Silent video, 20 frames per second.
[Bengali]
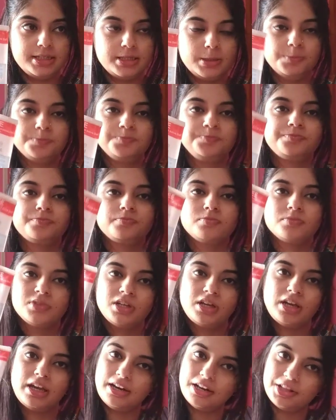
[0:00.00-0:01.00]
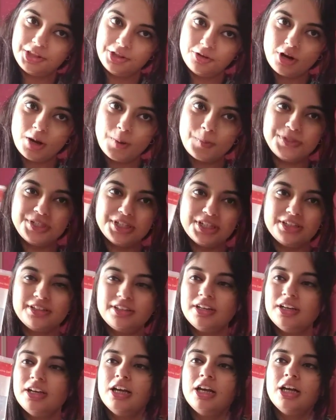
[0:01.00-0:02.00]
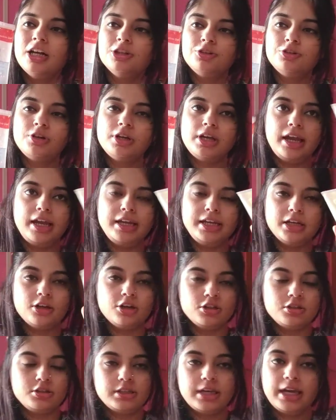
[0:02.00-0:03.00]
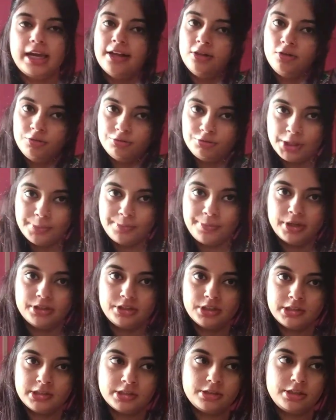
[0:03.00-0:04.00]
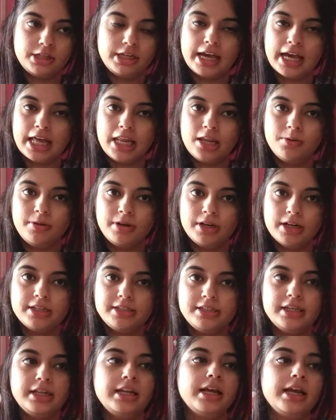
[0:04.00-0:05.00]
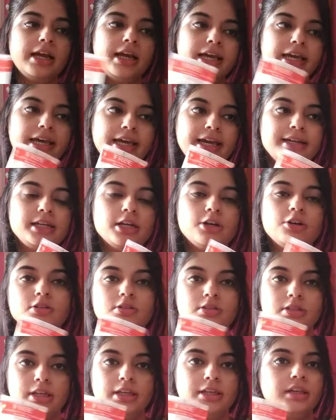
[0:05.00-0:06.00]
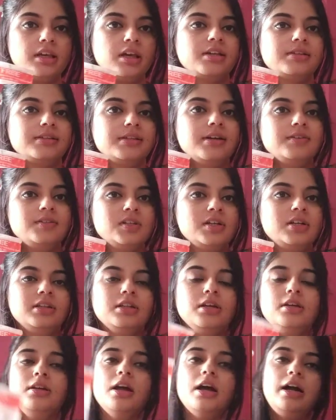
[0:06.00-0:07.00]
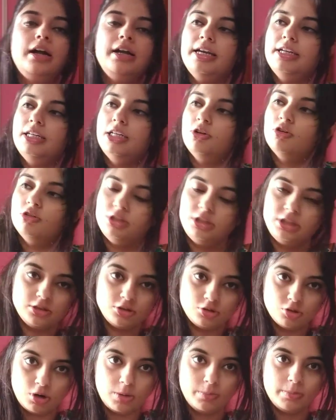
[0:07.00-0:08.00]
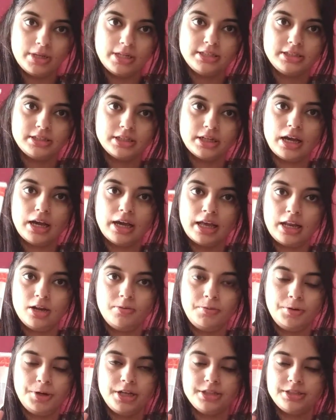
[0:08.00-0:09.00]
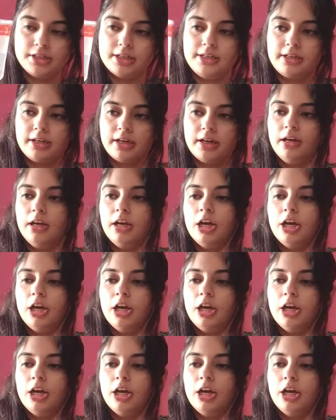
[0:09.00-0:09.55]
আছে এটাতেও অপশন তো এইটা হচ্ছে এই দুটোই পতঞ্জলির অ্যালোভেরা জেল এইটা হচ্ছে কেসার চন্দন আর এইটা হচ্ছে নর্মাল যে অ্যালোভেরা জেলটা